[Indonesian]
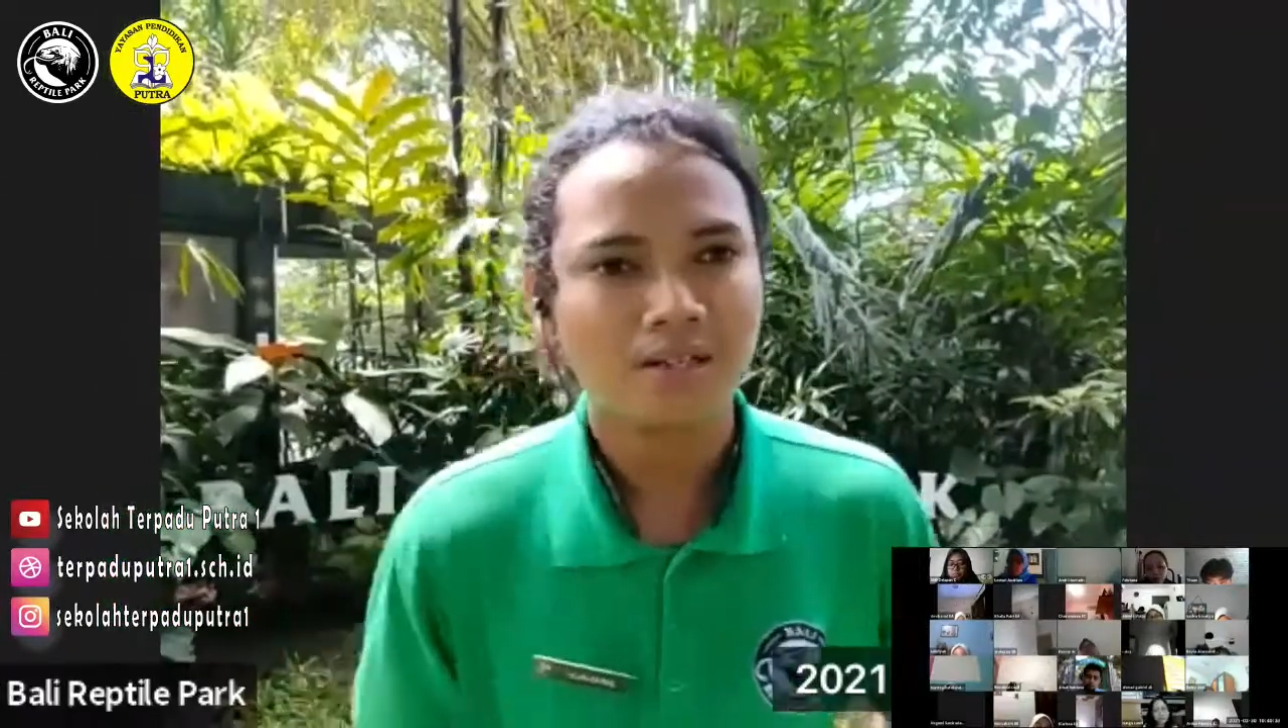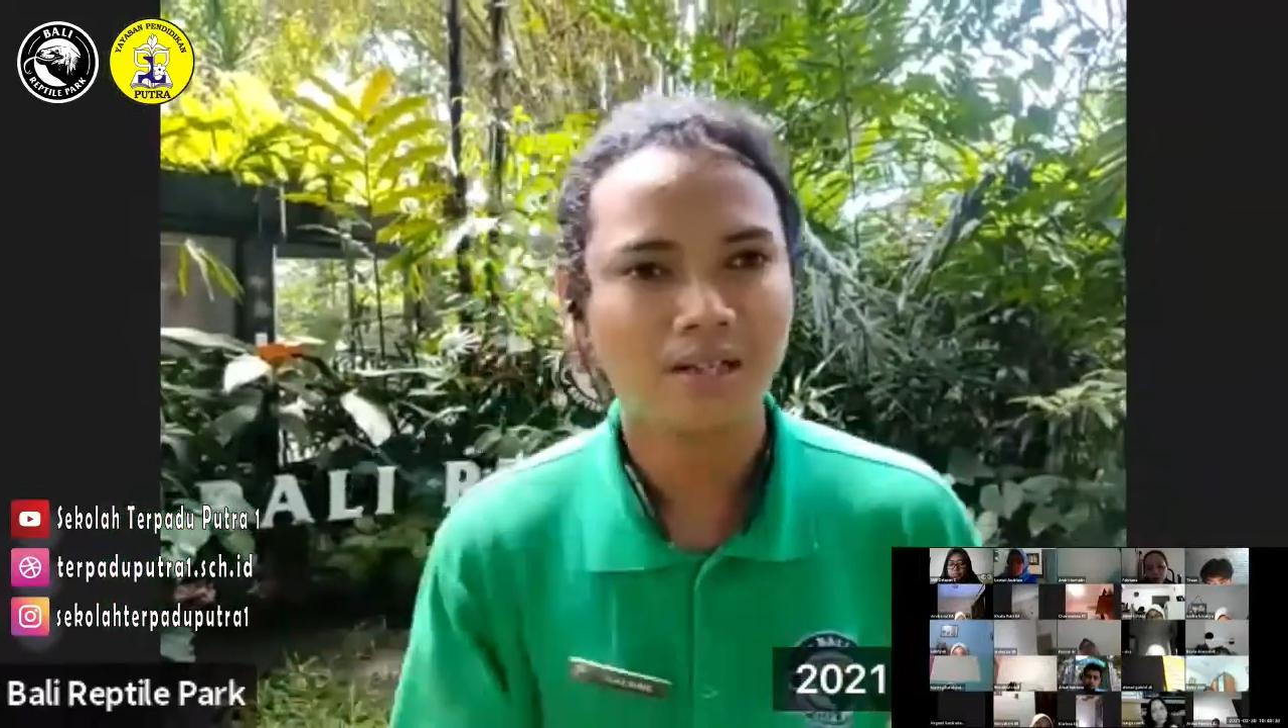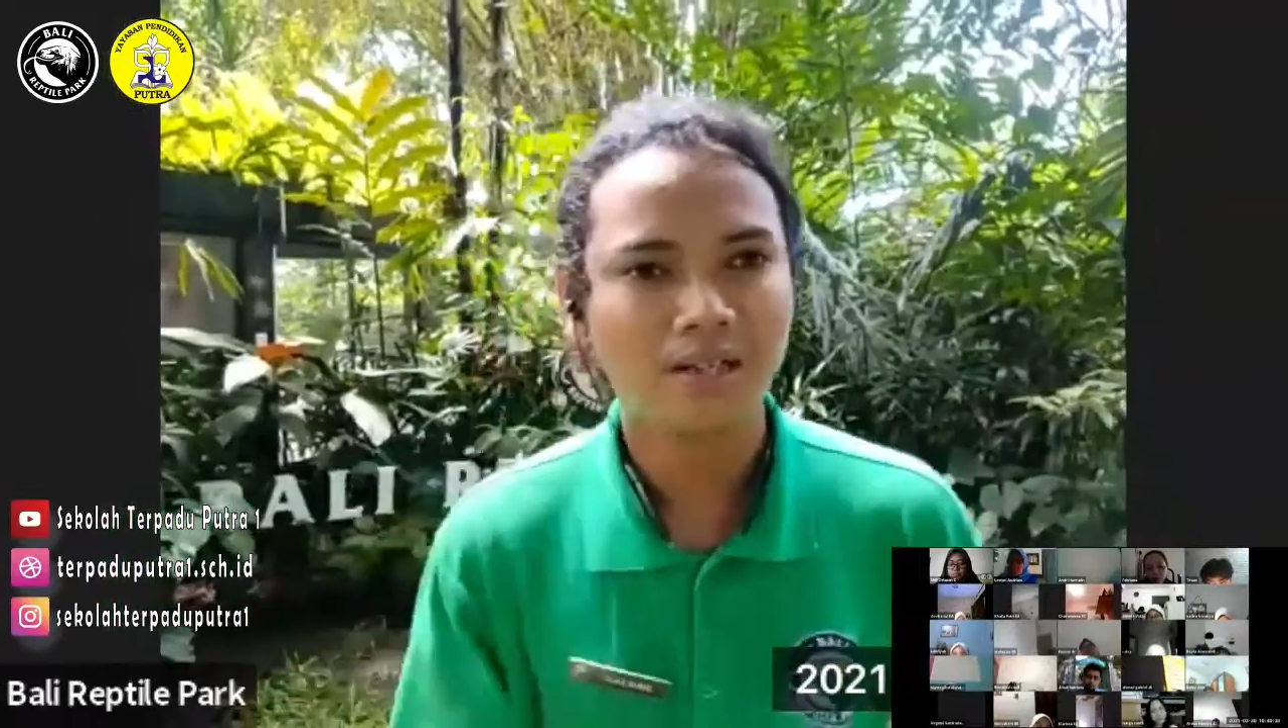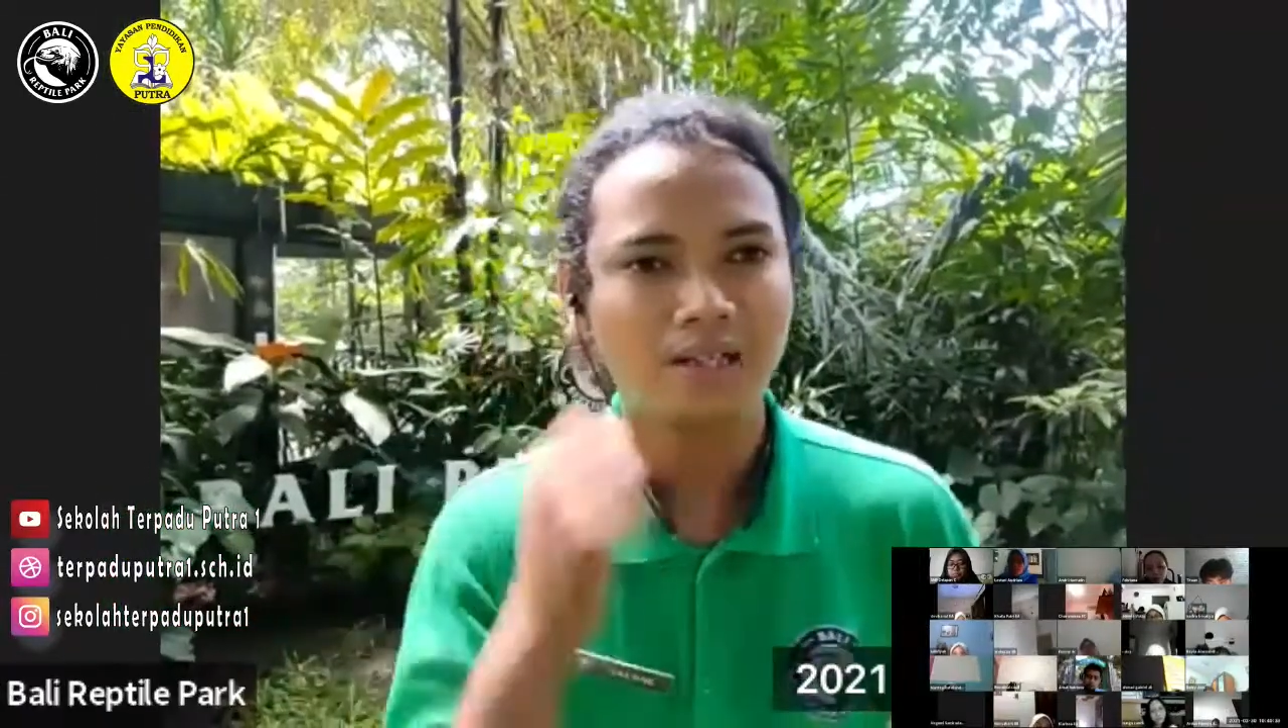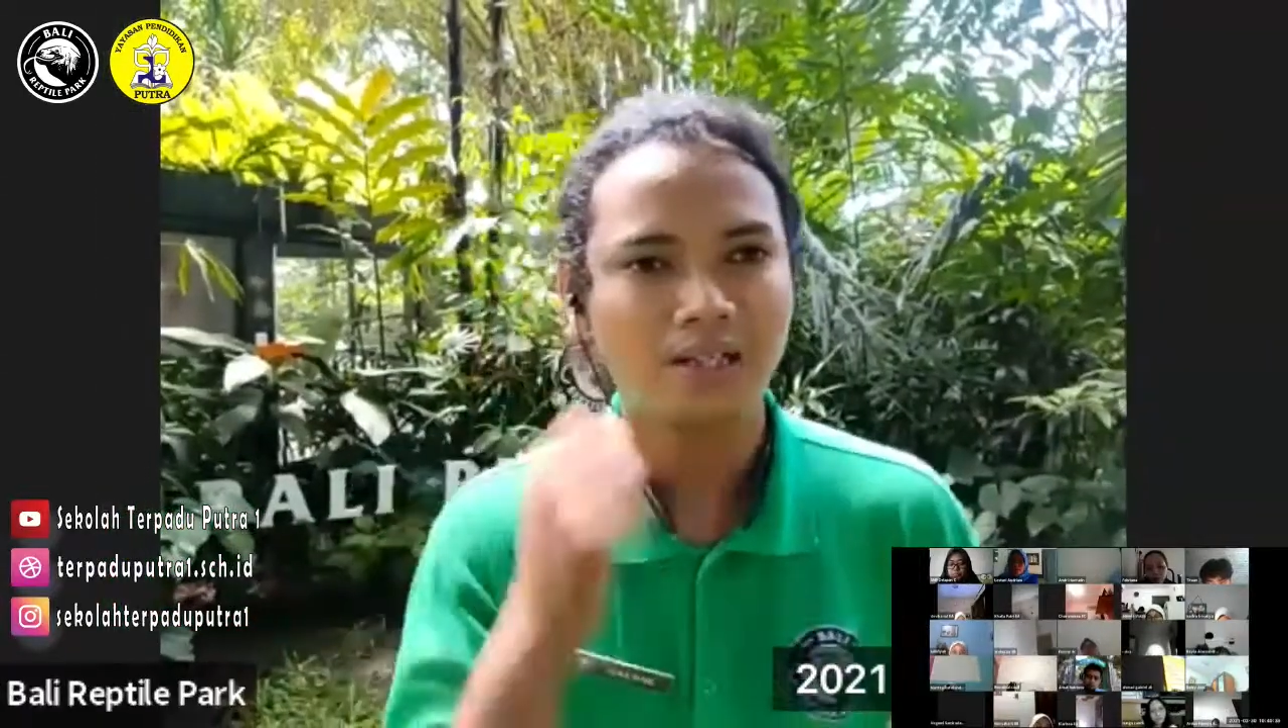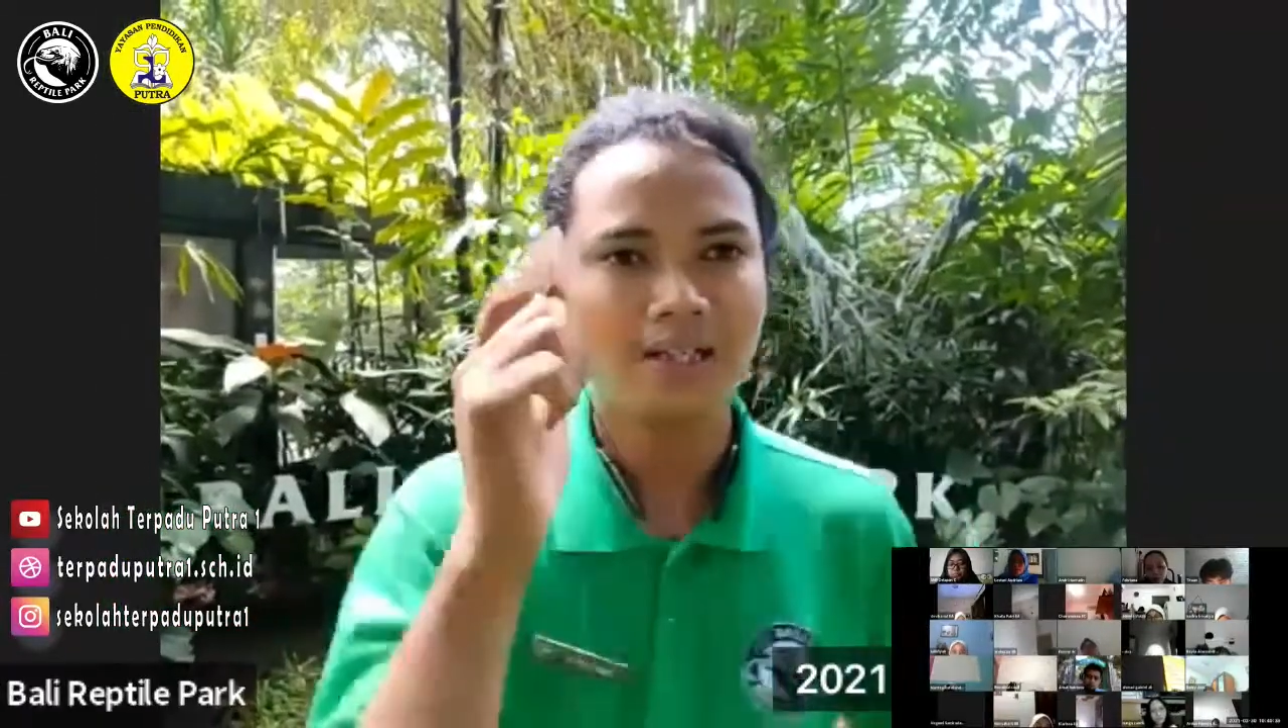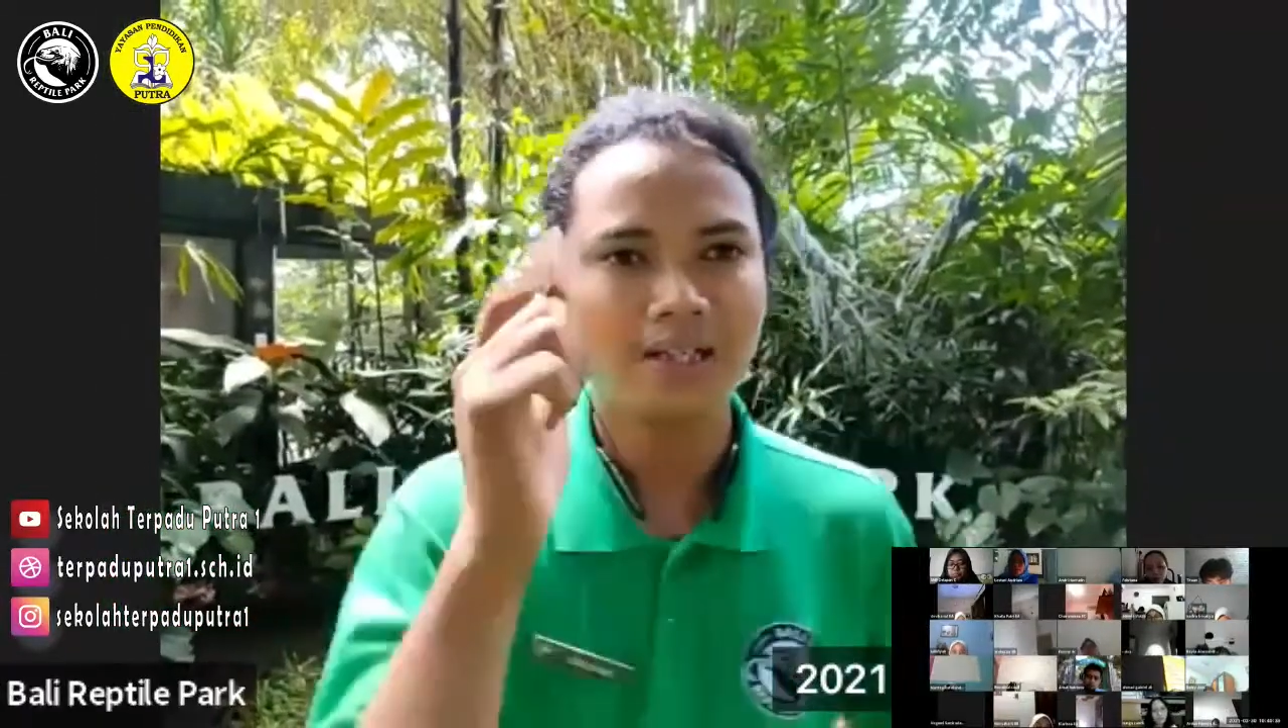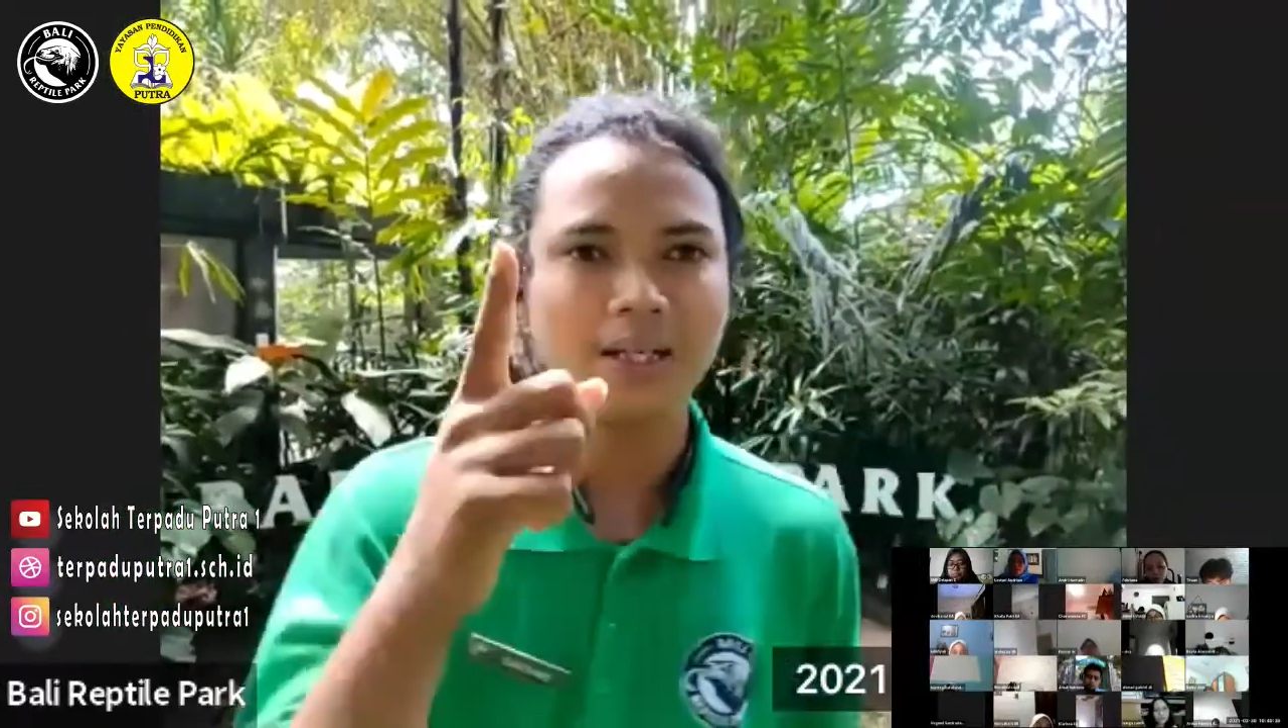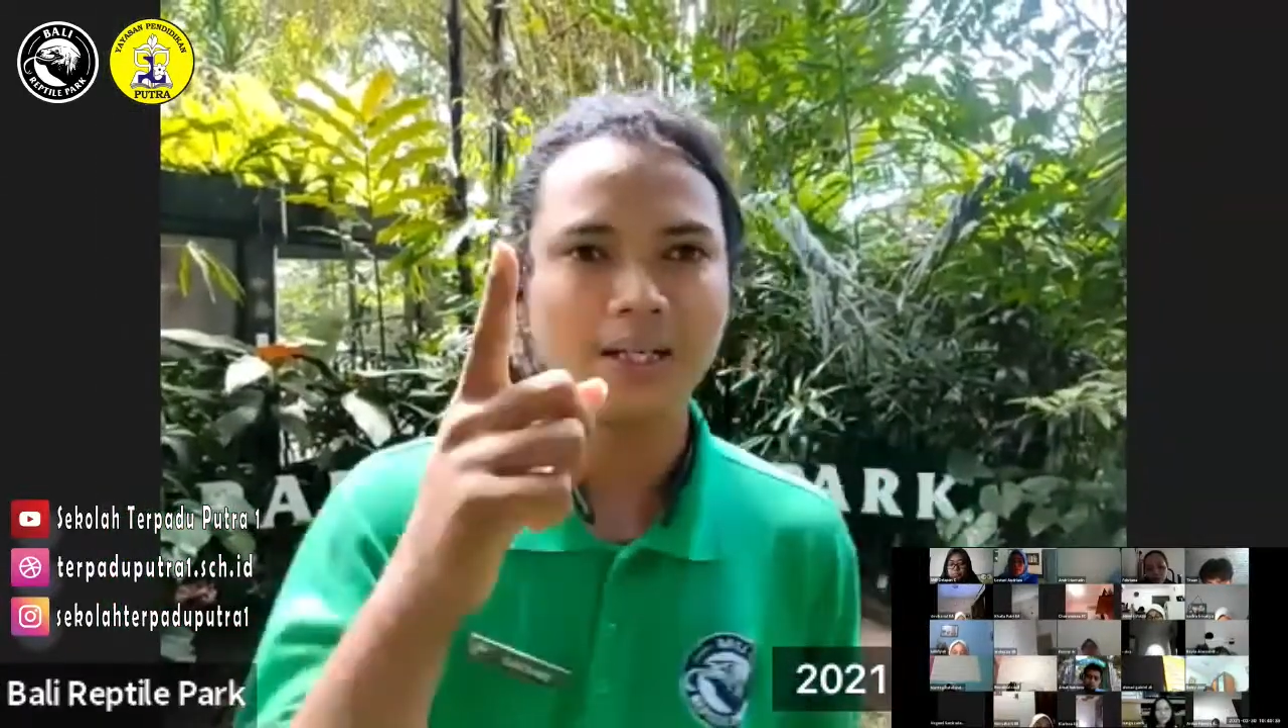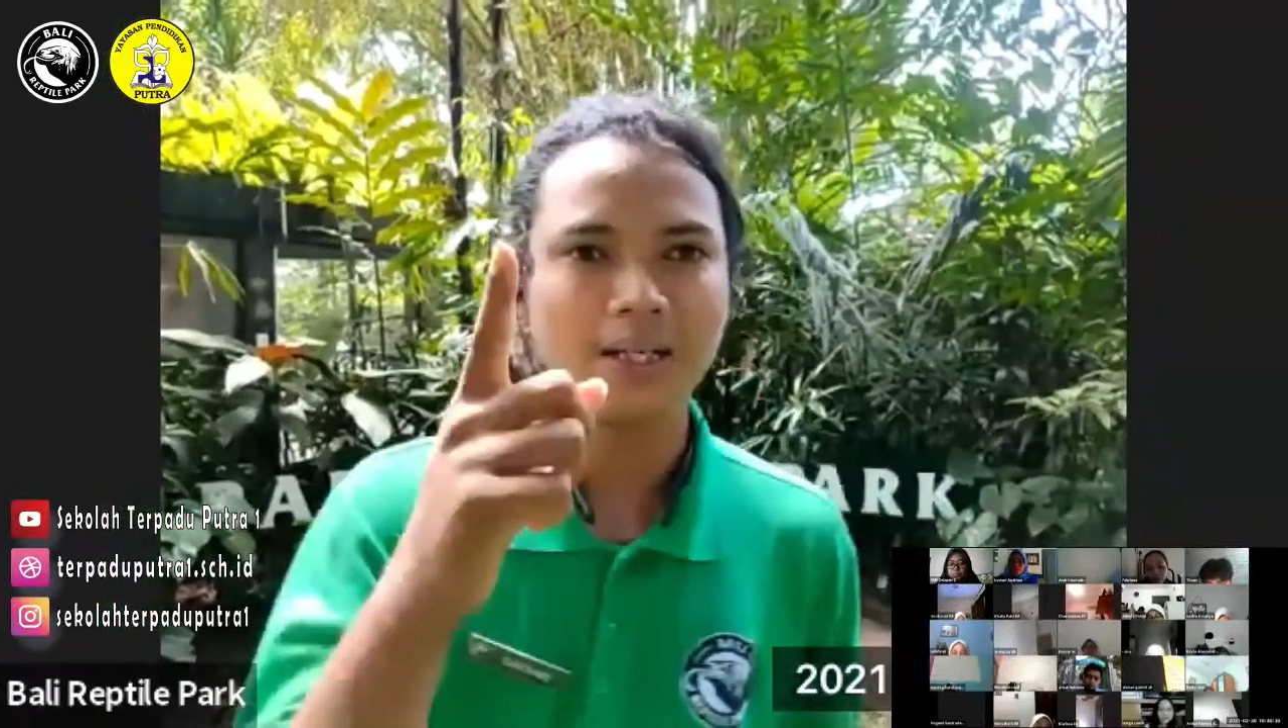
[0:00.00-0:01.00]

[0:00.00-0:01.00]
Oke, jadi